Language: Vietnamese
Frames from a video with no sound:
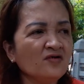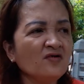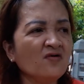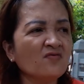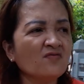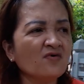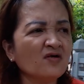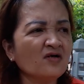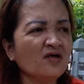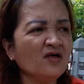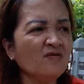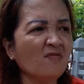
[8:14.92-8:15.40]
ví
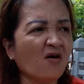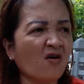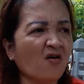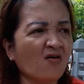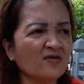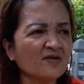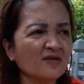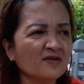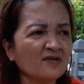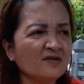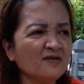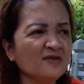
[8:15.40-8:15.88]
dụ nó đi
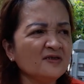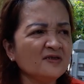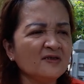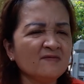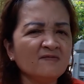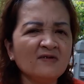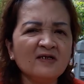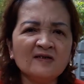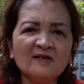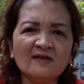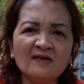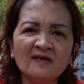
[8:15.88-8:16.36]
bộ chắc nó đi
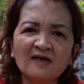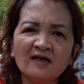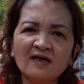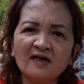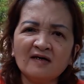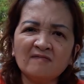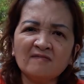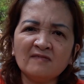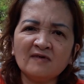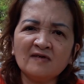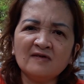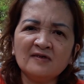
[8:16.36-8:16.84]
xe buýt đó
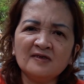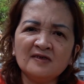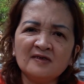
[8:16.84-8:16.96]
em, nó